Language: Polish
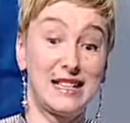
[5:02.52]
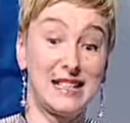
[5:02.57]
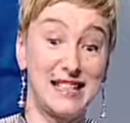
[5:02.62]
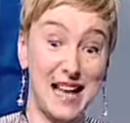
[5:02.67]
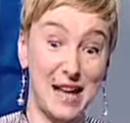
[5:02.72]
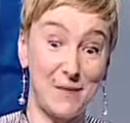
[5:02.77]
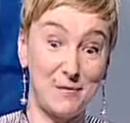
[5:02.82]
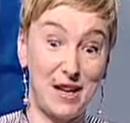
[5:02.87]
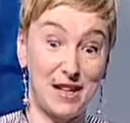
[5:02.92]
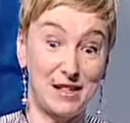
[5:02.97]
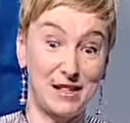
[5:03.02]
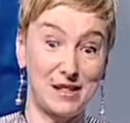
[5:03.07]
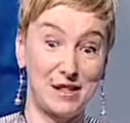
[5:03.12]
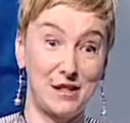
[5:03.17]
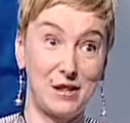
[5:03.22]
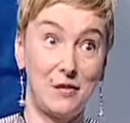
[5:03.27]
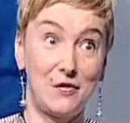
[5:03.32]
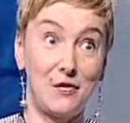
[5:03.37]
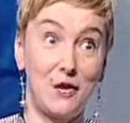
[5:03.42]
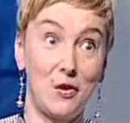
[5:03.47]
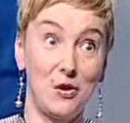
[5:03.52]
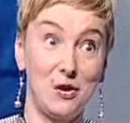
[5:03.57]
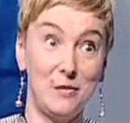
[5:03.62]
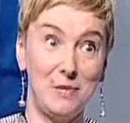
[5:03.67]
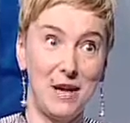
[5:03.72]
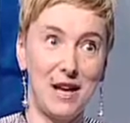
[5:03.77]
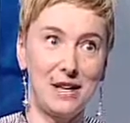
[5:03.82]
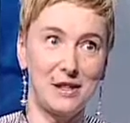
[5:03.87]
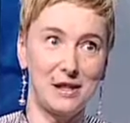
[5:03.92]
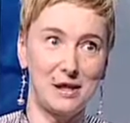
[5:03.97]
zamiast w
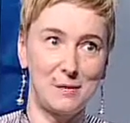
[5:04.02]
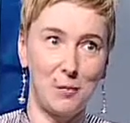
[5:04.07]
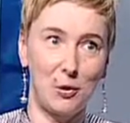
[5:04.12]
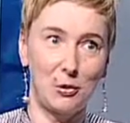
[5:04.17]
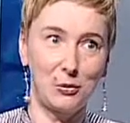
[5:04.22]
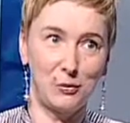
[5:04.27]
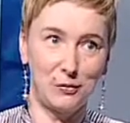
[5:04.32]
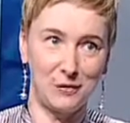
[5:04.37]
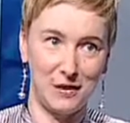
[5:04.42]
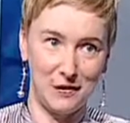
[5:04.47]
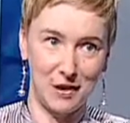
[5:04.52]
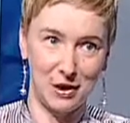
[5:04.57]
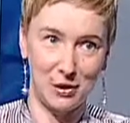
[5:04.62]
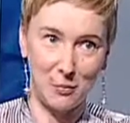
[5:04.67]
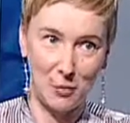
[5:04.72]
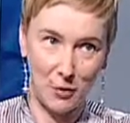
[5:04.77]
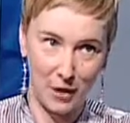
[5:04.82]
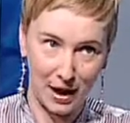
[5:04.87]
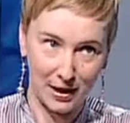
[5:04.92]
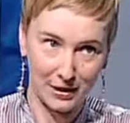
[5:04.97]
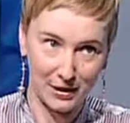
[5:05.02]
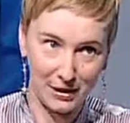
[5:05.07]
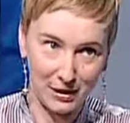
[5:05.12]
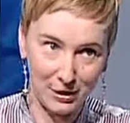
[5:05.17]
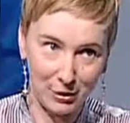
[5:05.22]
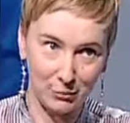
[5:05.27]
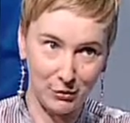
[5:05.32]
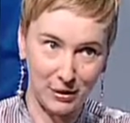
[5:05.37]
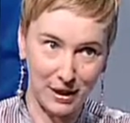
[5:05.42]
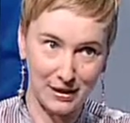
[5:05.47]
olimpiadę sportów nie wiadomo
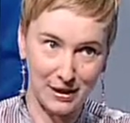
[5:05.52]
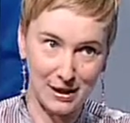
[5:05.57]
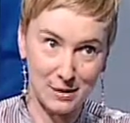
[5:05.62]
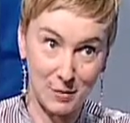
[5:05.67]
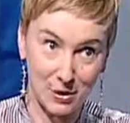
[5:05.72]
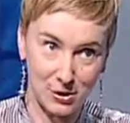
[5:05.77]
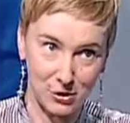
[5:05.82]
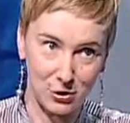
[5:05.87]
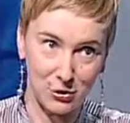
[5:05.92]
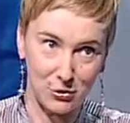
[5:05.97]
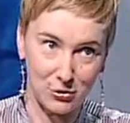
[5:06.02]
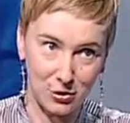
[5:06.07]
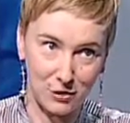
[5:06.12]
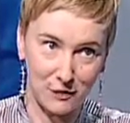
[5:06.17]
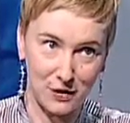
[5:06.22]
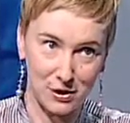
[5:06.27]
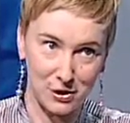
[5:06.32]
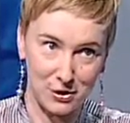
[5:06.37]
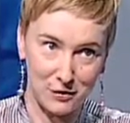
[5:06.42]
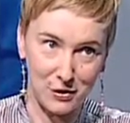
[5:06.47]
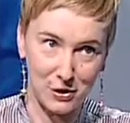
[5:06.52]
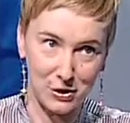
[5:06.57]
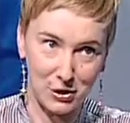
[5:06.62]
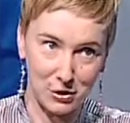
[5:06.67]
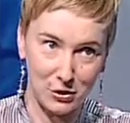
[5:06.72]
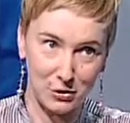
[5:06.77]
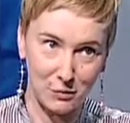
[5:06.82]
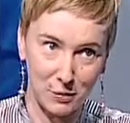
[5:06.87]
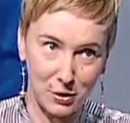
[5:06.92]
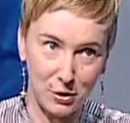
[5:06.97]
jakich, która nas będzie kosztować
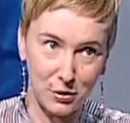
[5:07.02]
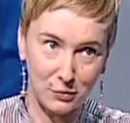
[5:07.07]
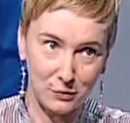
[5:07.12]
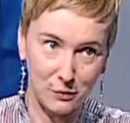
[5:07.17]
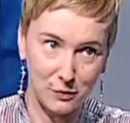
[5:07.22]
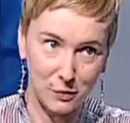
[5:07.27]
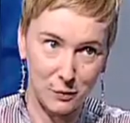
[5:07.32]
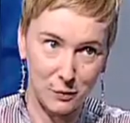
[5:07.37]
90 milionów